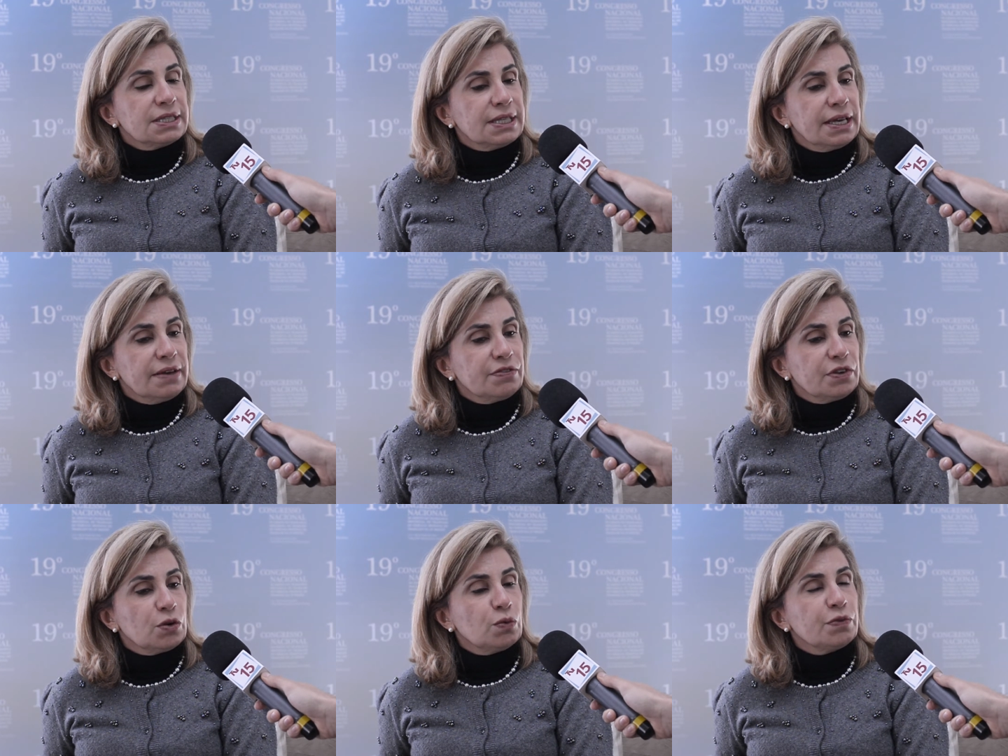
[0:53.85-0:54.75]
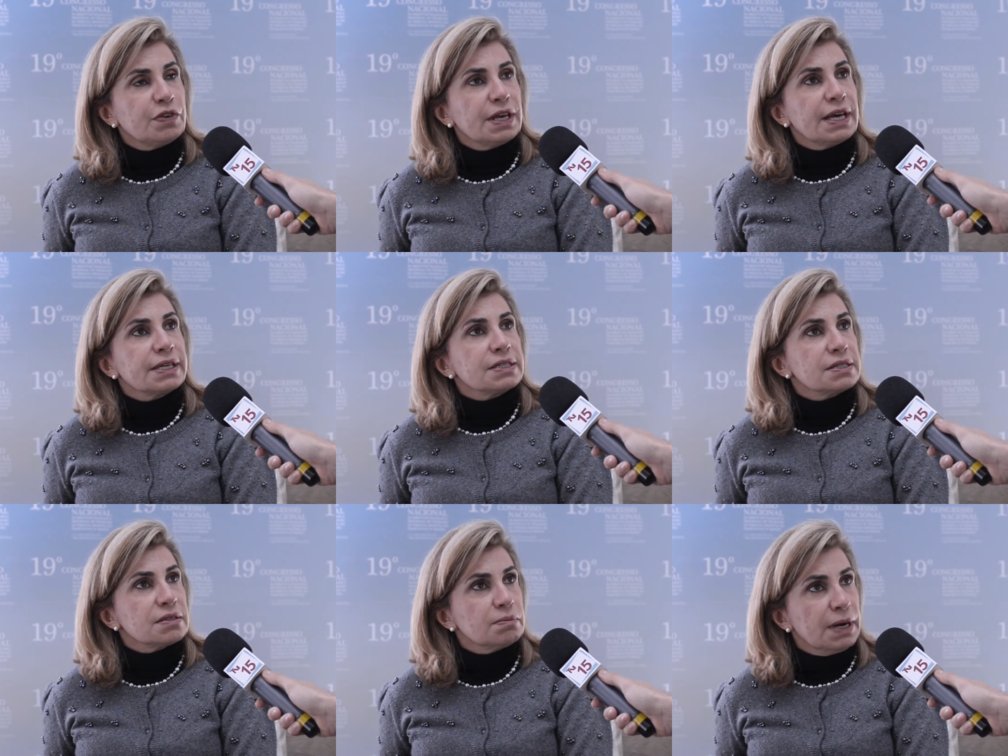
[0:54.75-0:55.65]
teve um
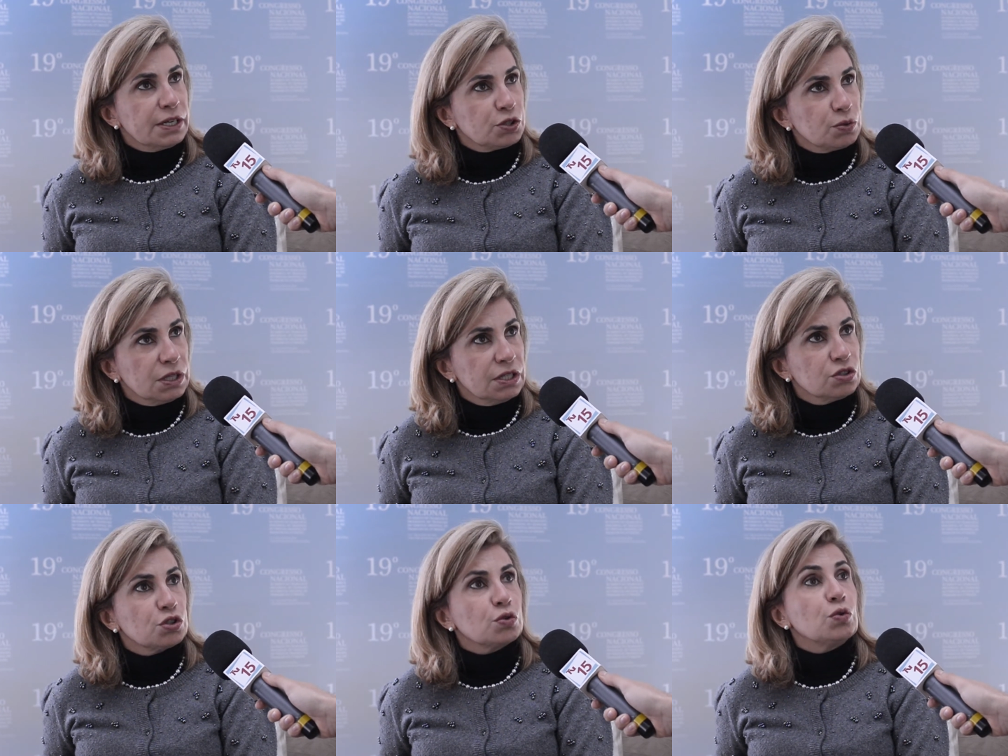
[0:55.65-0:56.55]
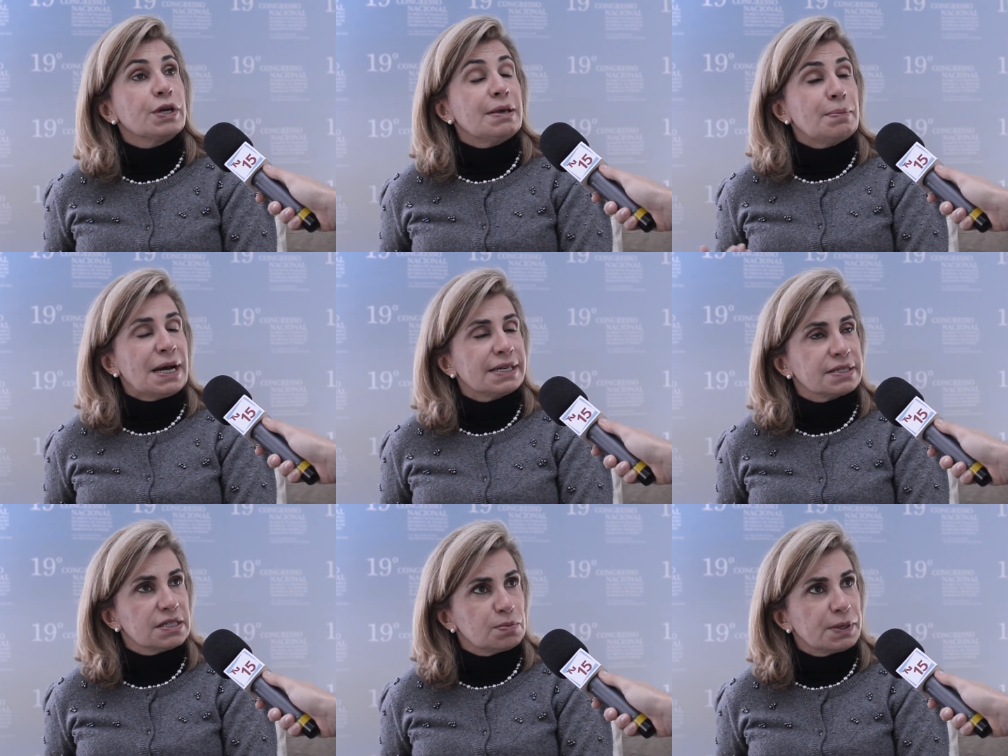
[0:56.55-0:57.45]
viés mais jurídico e
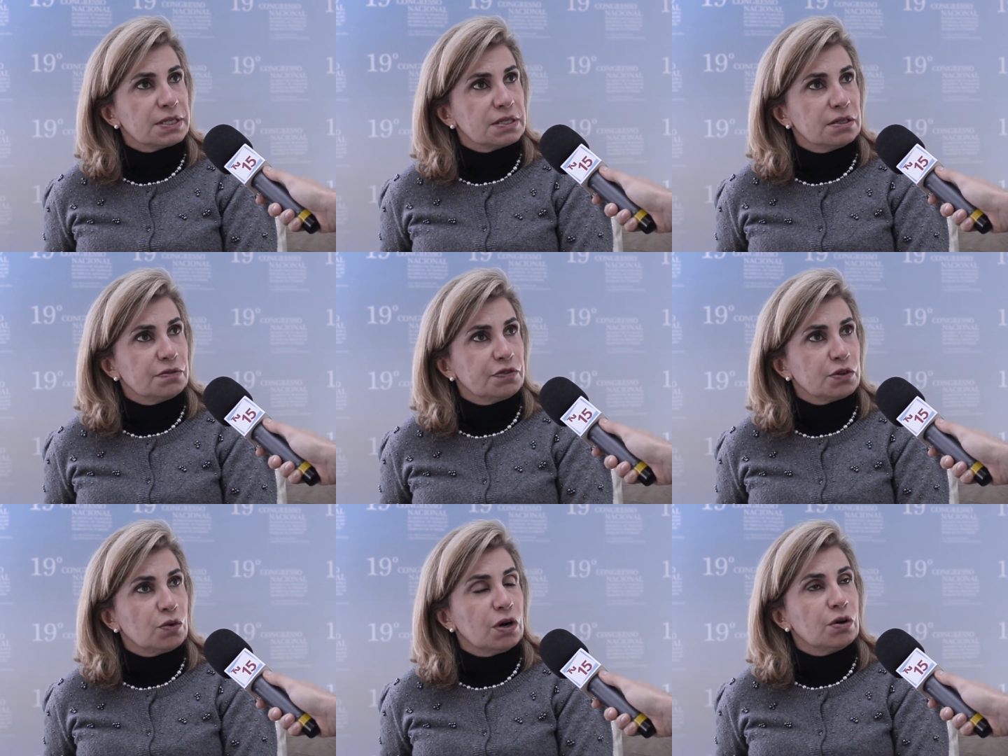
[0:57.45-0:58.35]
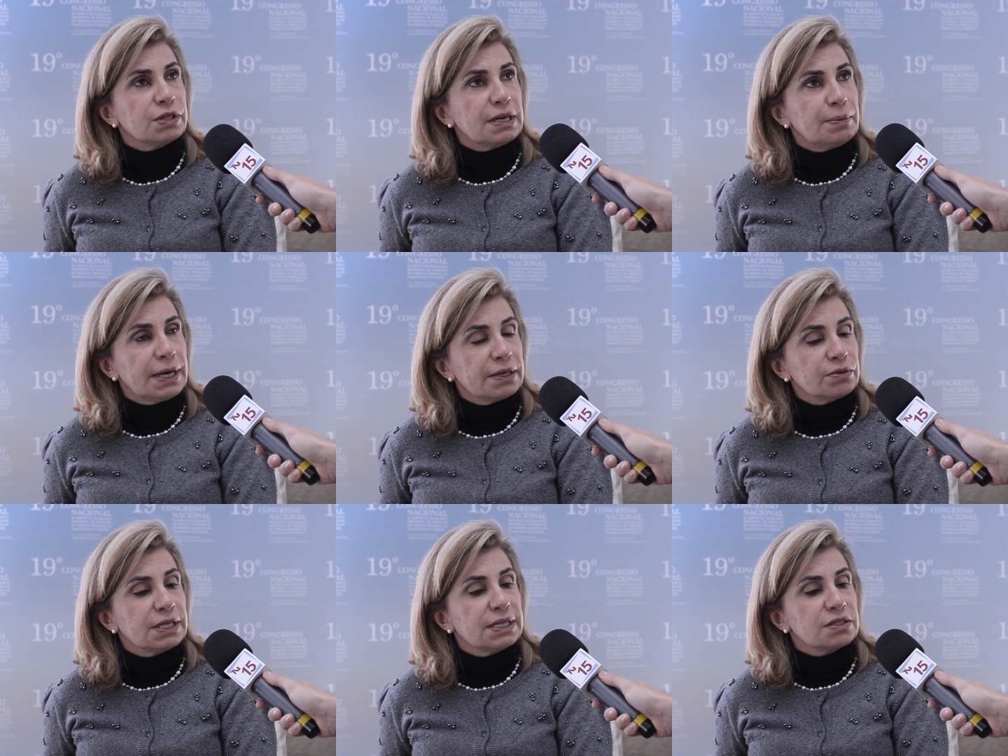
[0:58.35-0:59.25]
mais específico ao
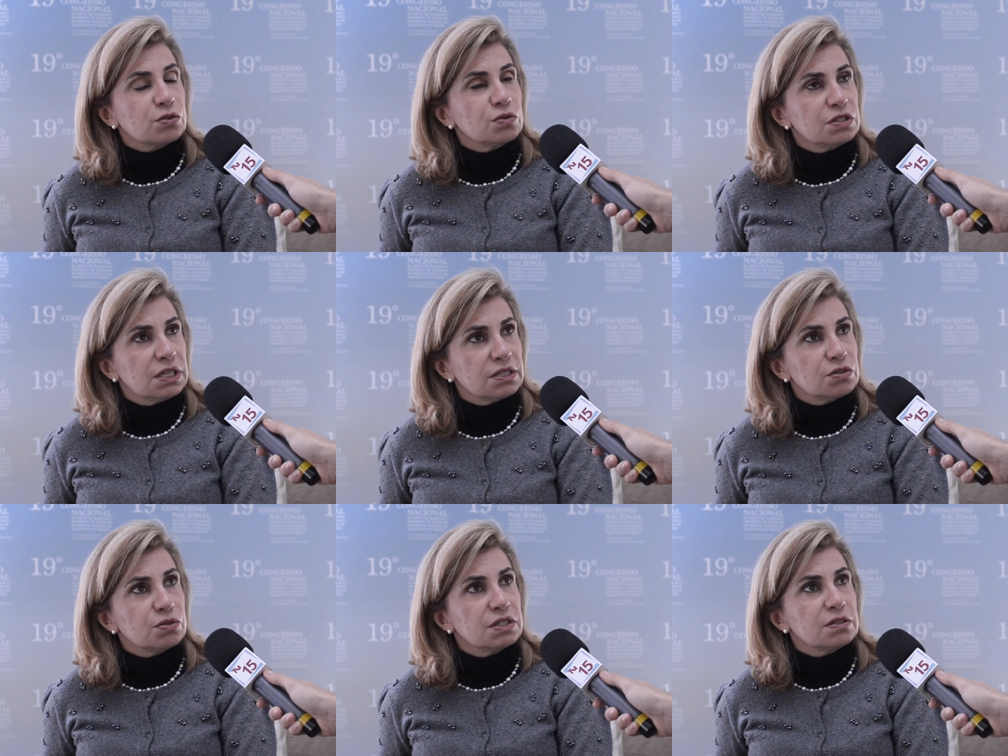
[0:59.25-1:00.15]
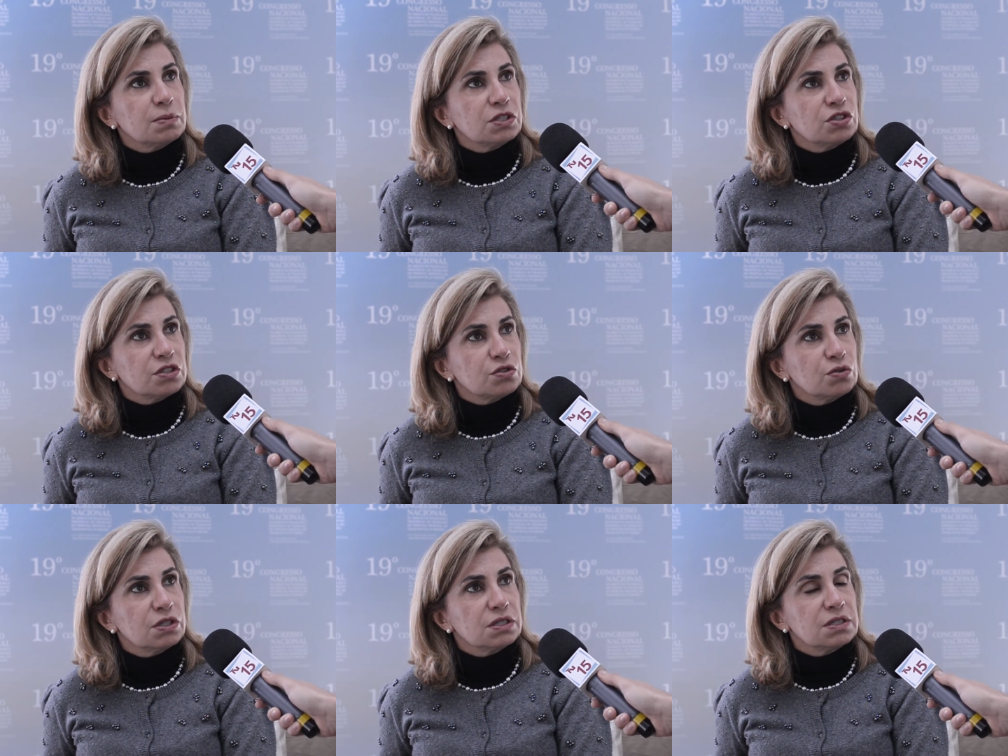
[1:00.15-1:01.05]
trabalho das conciliações e
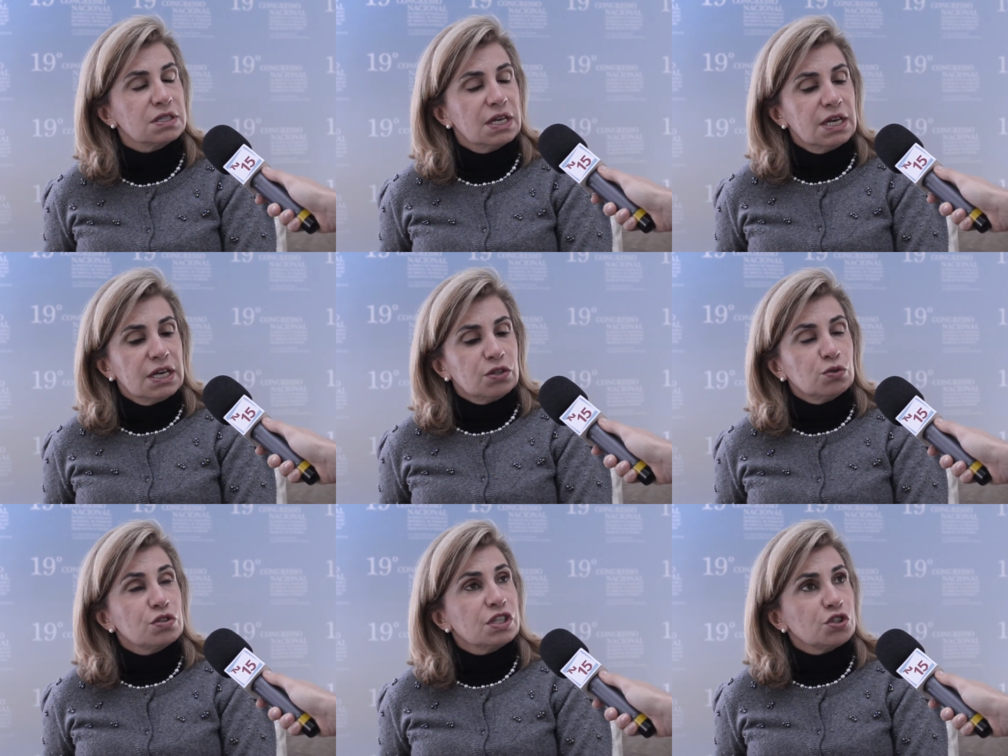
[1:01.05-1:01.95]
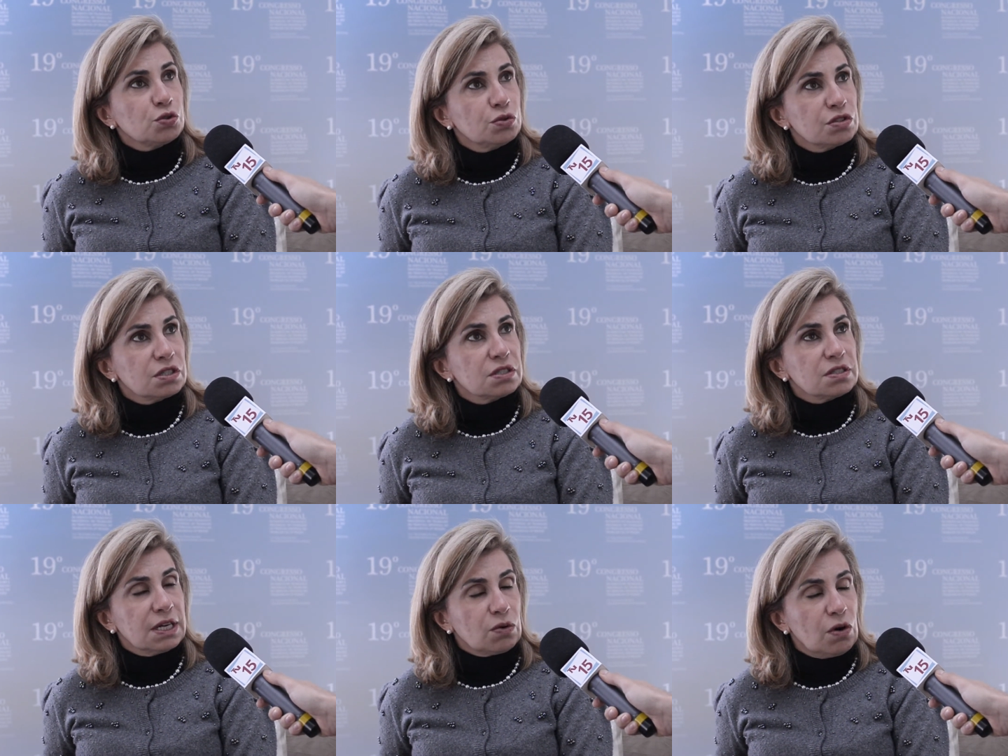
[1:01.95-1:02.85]
mediações dos
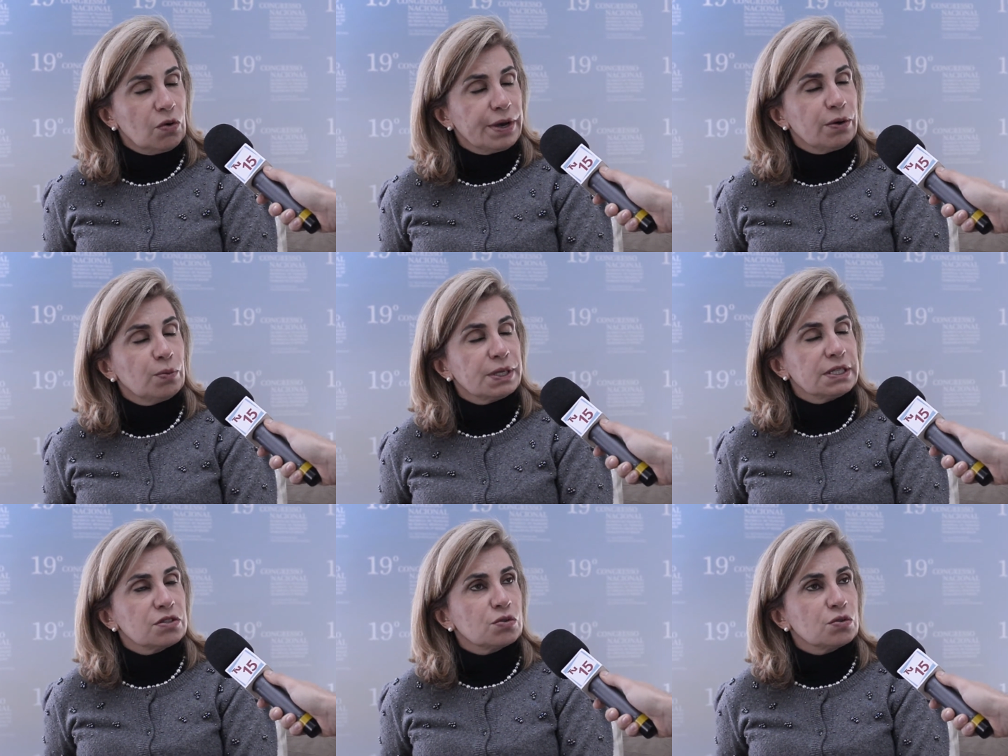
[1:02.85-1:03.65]
Sejusques, da qual é uma das